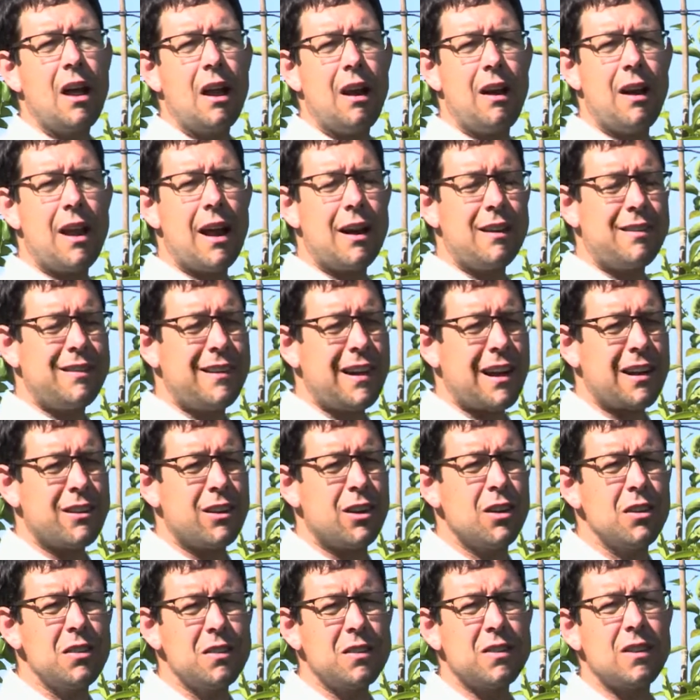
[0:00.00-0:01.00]

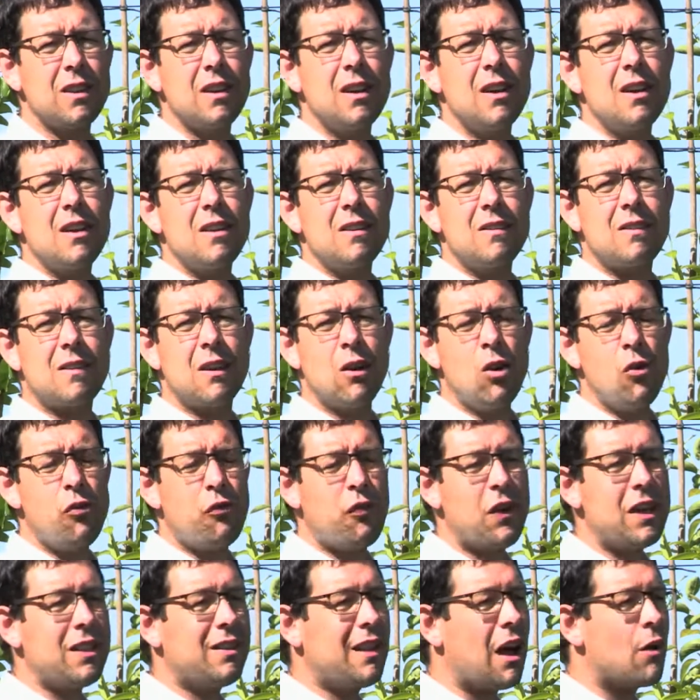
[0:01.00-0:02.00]
L'alternance, c'est le
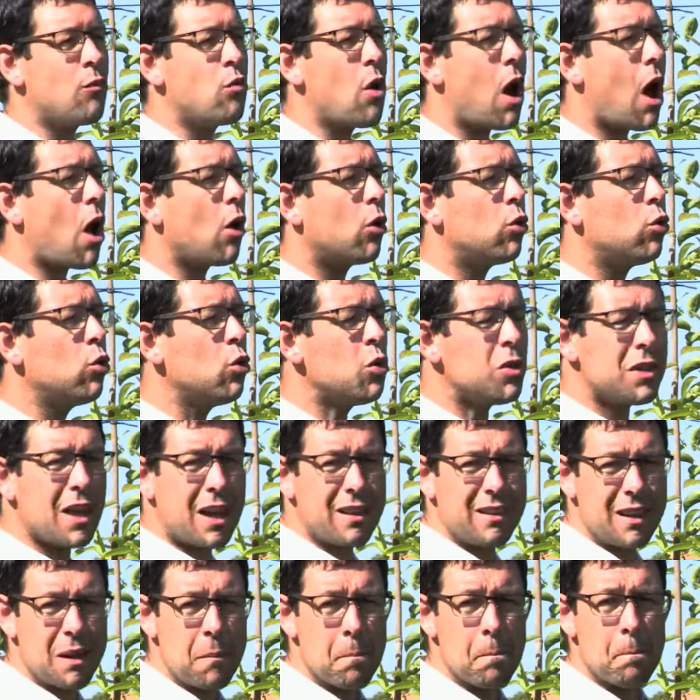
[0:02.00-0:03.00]
fait d'avoir une
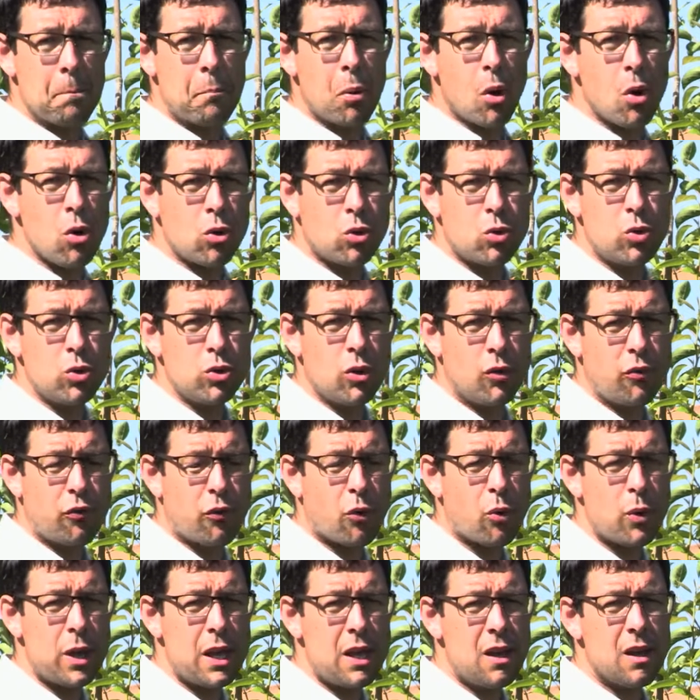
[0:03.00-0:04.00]
année beaucoup de
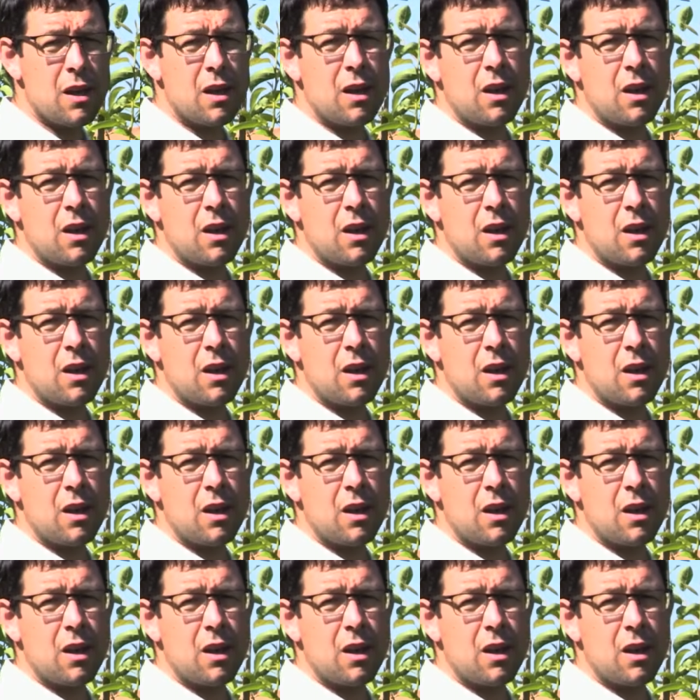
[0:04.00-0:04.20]
fruits